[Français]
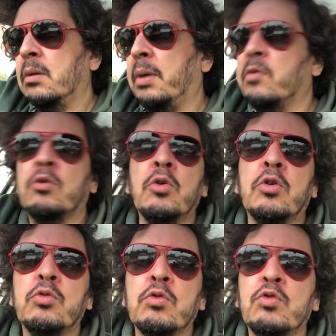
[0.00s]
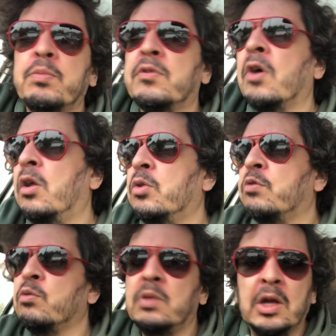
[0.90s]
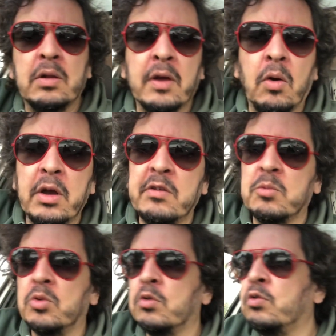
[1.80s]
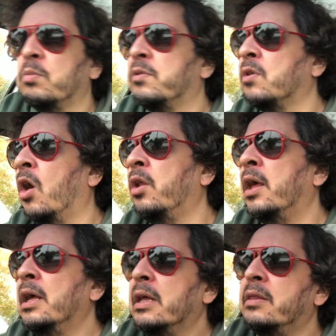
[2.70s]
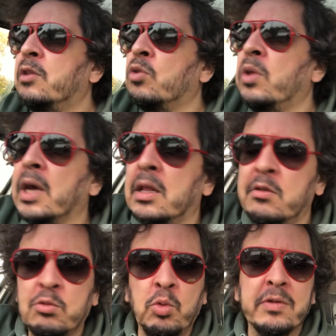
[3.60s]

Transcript: Parce qu'on te soupçonne de soutenir le terrorisme, on te soupçonne d'y tenir un discours